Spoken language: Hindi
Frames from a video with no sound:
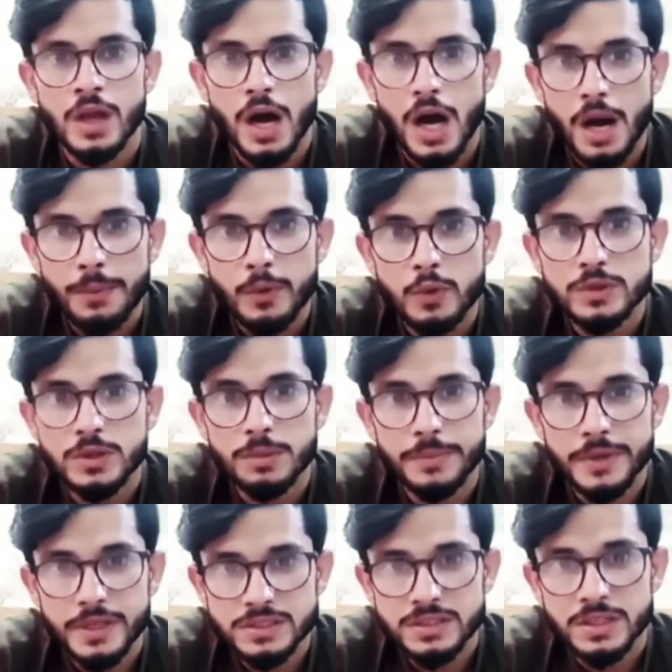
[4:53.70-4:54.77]
आपने उससे
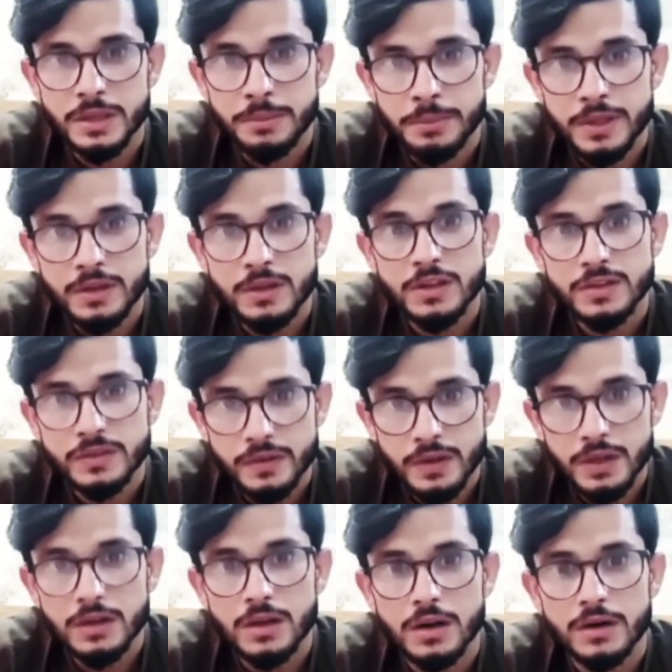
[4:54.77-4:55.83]
बेच रहे हैं मीन्स के
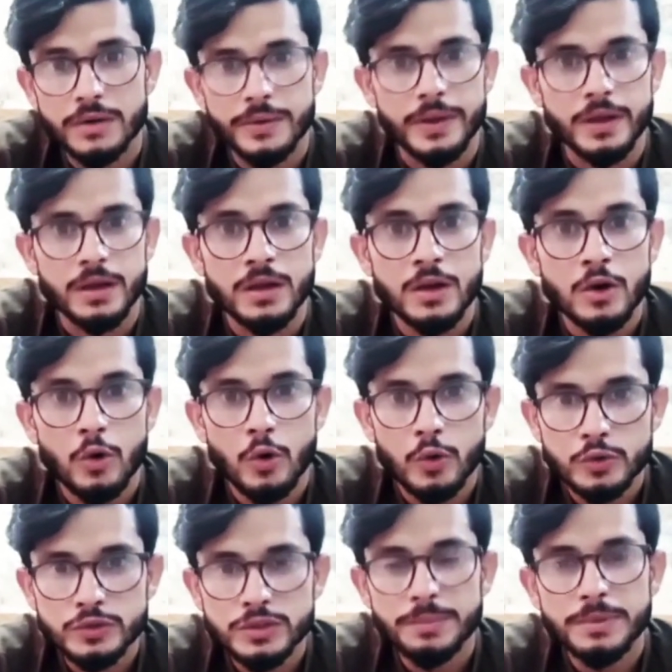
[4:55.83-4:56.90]
सेल कर रहे हैं और
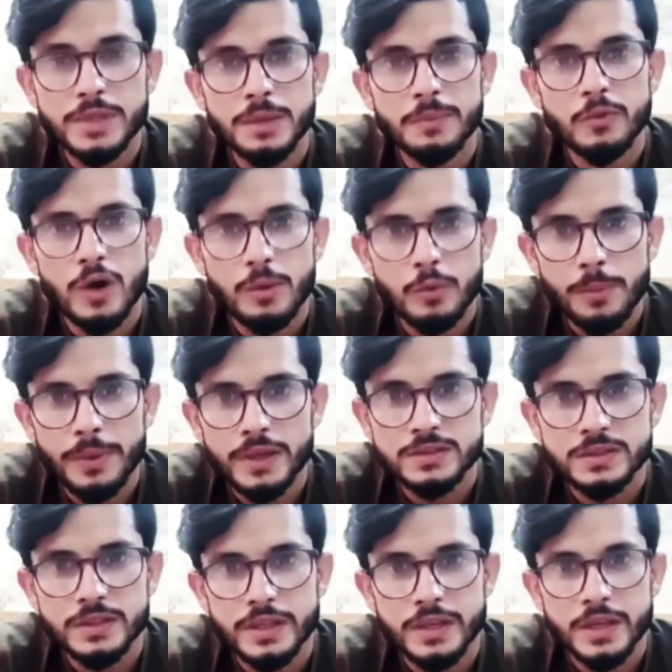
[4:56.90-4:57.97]
उसके बदले में वो आपको
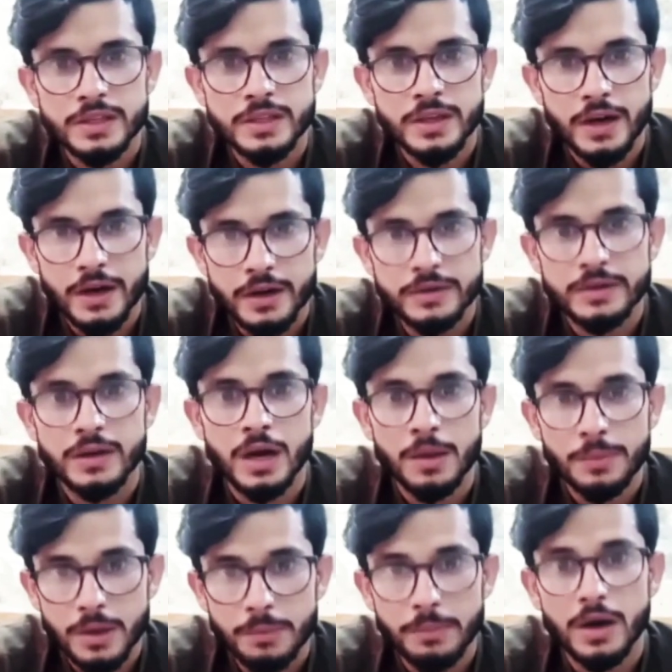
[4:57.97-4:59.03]
पैसे दे रहा है ये अर्न
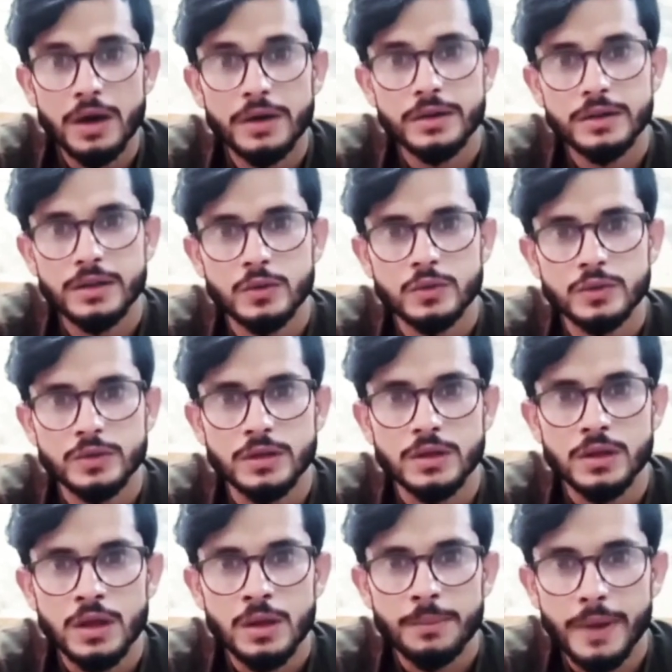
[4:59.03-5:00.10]
आप कमा रहे हैं उससे
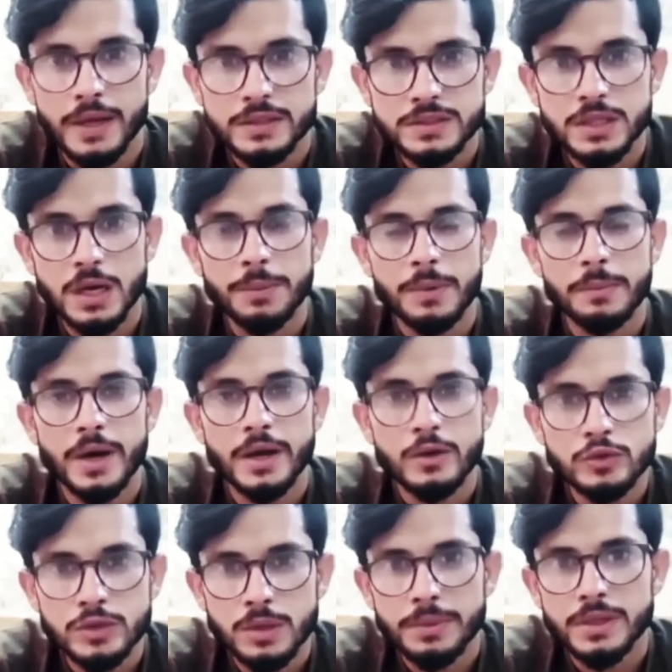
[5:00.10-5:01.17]
पैसे आप कमा रहे हैं
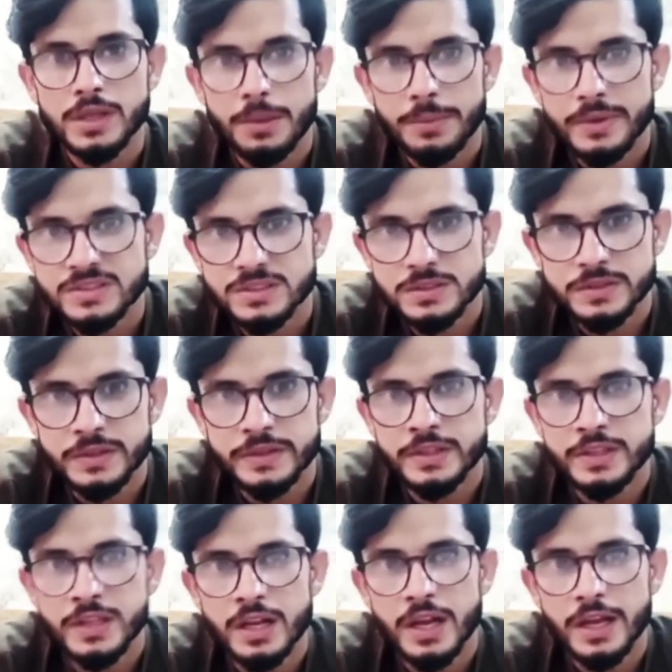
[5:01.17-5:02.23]
उसके बदले आपने चीज़ें
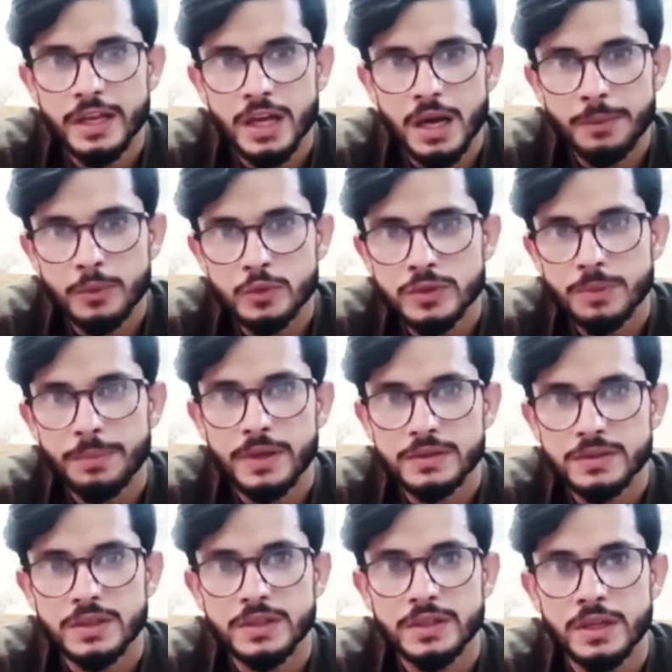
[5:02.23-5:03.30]
दी हैं लेकिन आपने उससे
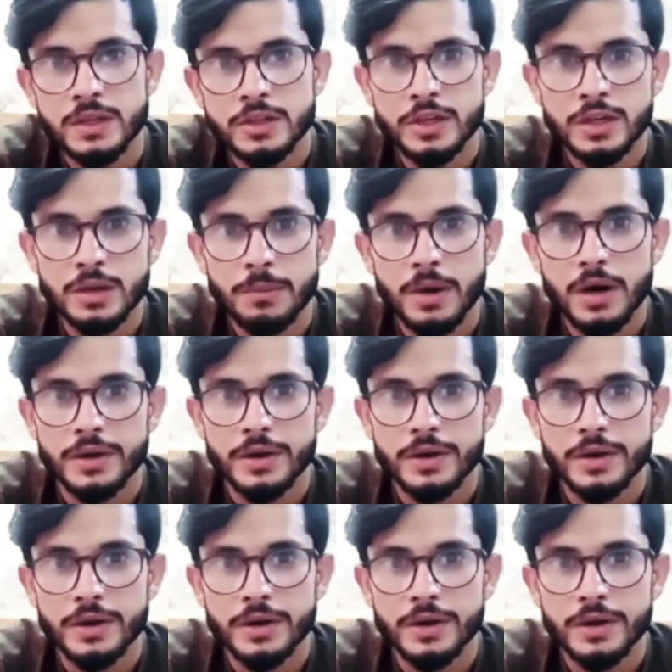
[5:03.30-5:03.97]
पैसे लिए हैं ये कमा